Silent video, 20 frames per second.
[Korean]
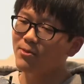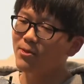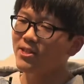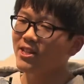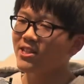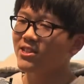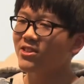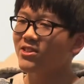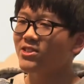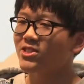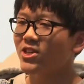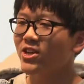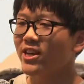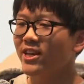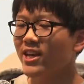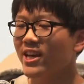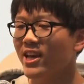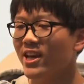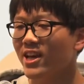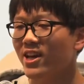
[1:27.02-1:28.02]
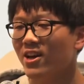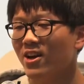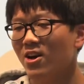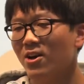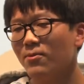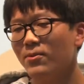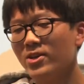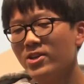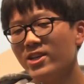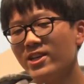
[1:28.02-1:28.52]
못하던 저에게
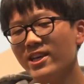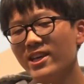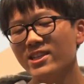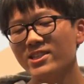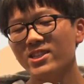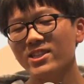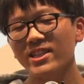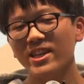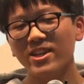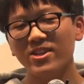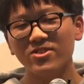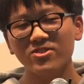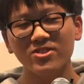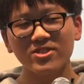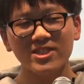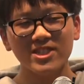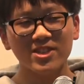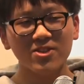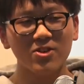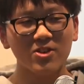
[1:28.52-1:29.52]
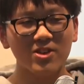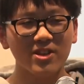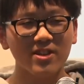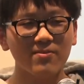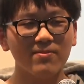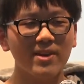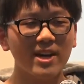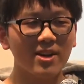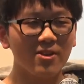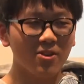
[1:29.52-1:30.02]
어머니께서 내려준
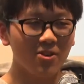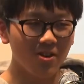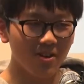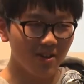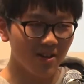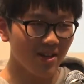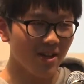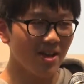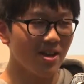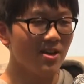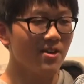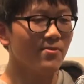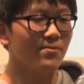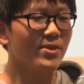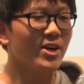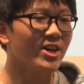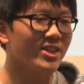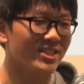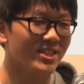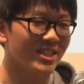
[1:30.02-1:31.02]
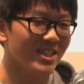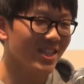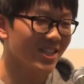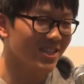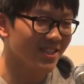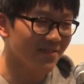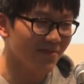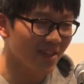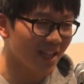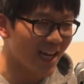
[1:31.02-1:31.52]
칭호는 바로
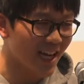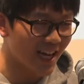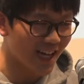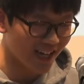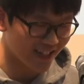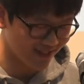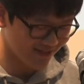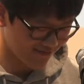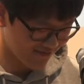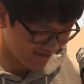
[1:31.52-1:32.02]
병신이었습니다.